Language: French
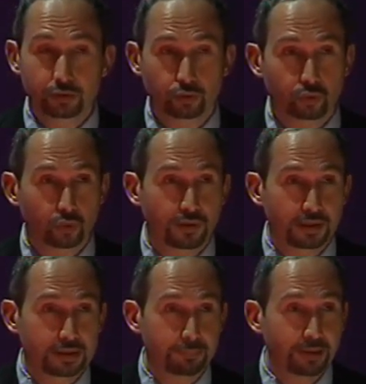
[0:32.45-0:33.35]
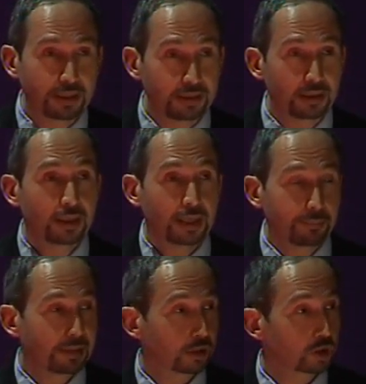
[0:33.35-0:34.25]
On se trouve avec des pays
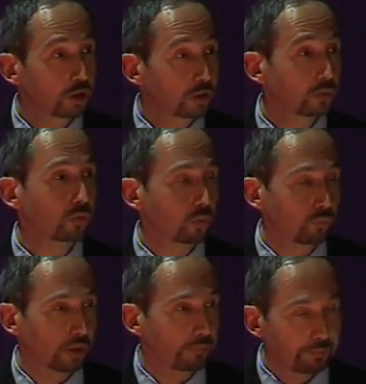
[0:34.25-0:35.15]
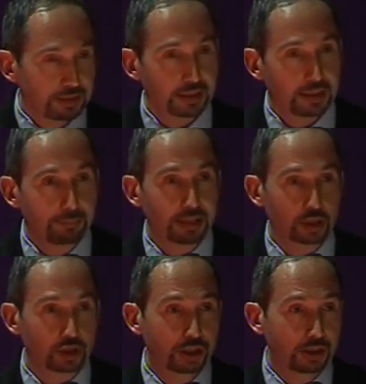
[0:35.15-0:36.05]
émergents, on pourrait même dire
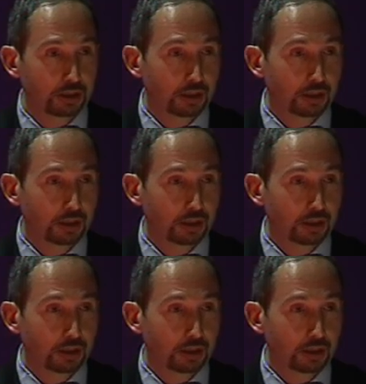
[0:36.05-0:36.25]
émergés,